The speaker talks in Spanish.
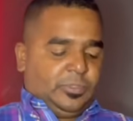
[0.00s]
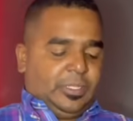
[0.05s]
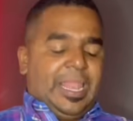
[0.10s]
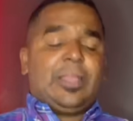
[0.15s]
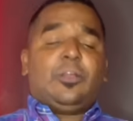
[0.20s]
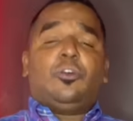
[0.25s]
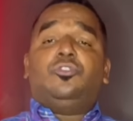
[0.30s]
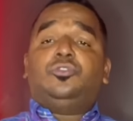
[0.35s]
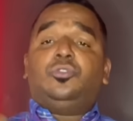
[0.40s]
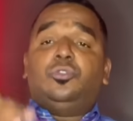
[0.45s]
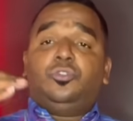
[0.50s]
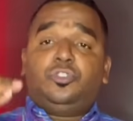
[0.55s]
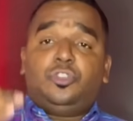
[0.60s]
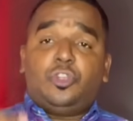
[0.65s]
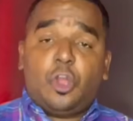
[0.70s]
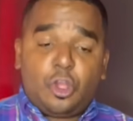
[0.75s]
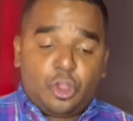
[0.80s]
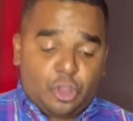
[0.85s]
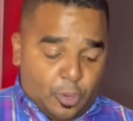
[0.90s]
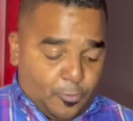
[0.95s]
la
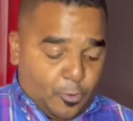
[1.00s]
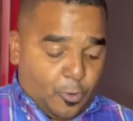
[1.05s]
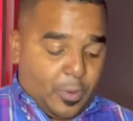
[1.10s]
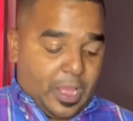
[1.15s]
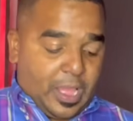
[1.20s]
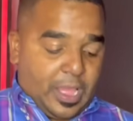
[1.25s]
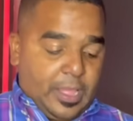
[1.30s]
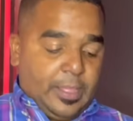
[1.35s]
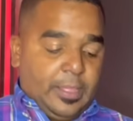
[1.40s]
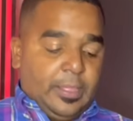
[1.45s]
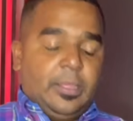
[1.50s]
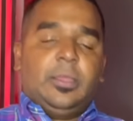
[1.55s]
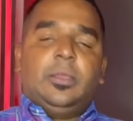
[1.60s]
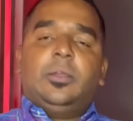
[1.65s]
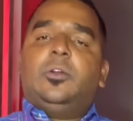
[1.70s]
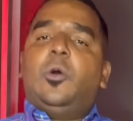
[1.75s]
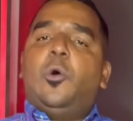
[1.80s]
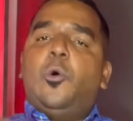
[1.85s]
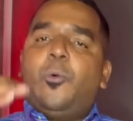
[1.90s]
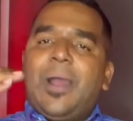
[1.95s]
construcción, cómo va,
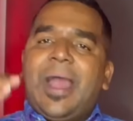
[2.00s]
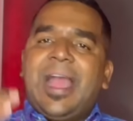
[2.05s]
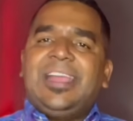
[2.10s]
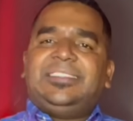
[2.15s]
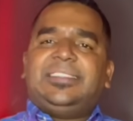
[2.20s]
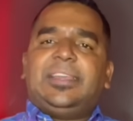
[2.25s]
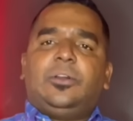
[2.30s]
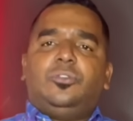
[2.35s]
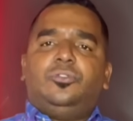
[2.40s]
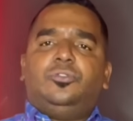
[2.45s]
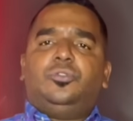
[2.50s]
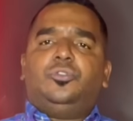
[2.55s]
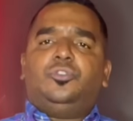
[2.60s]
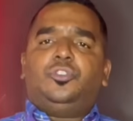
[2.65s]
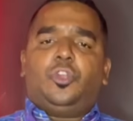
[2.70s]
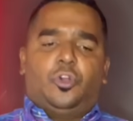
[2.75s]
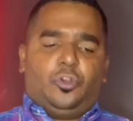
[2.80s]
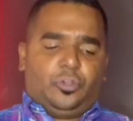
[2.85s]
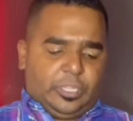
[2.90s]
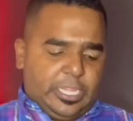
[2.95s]
cómo va esta construcción